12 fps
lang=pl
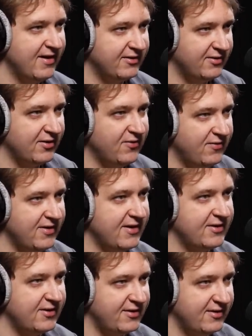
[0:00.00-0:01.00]
Czy to
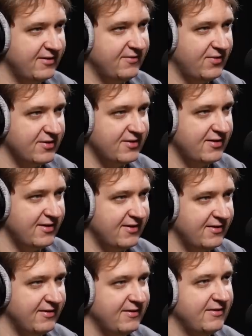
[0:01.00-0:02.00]
również
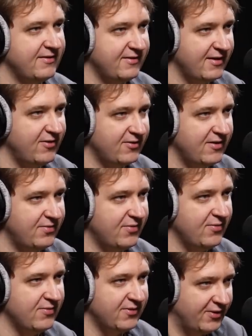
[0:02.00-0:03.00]
właśnie tego
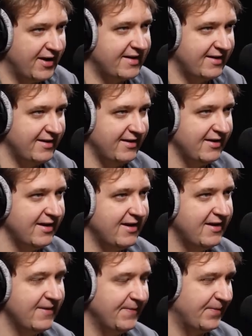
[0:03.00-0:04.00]
typu dodatki
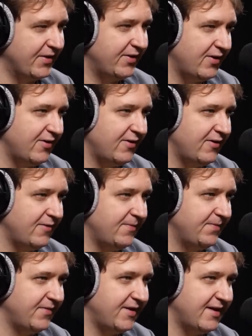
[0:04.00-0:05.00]
do
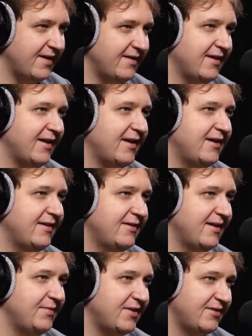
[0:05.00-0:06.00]
DNA,
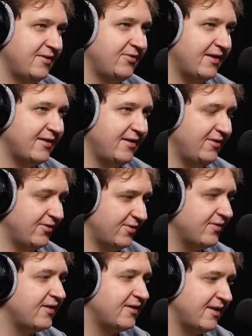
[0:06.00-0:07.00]
chemiczne dodatki do
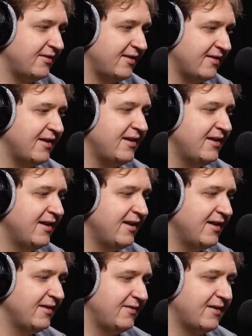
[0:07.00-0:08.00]
cząsteczek DNA,
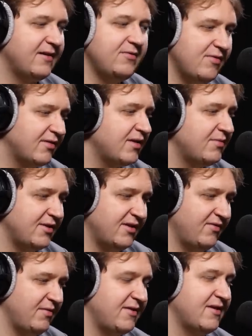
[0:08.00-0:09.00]
decydują o tym, że
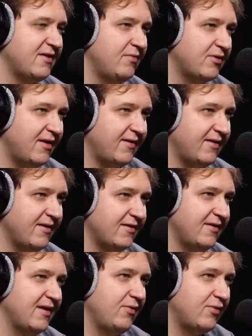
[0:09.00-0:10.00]
nie wiem, jedna komórka staje
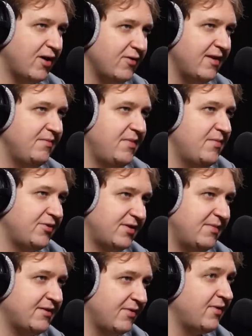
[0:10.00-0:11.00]
się neuronem, mimo że
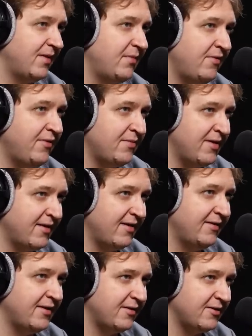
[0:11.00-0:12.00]
ma tę samą informację
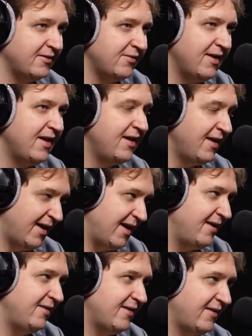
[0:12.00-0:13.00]
genetyczną, a
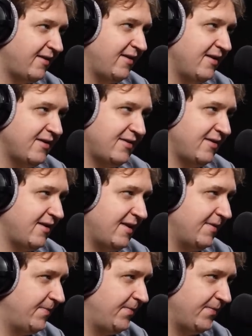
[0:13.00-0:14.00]
inna staje się
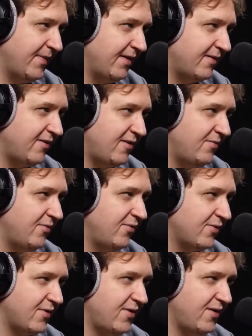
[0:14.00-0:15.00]
e,
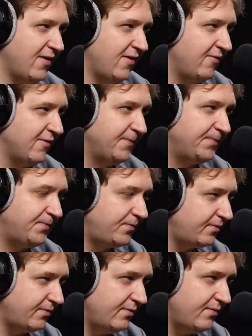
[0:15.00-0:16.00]
komórką,
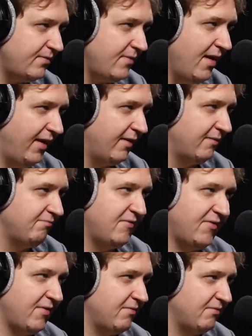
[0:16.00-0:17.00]
e,
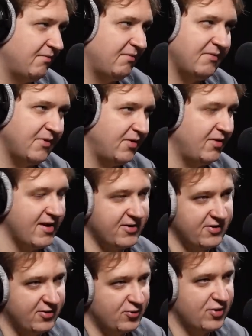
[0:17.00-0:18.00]
nie wiem,
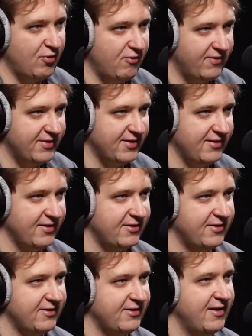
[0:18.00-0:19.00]
jakichś gruczołów
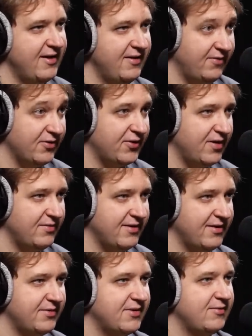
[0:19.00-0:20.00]
wygielniczych, wątroby
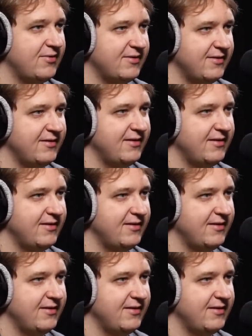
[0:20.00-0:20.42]
na przykład.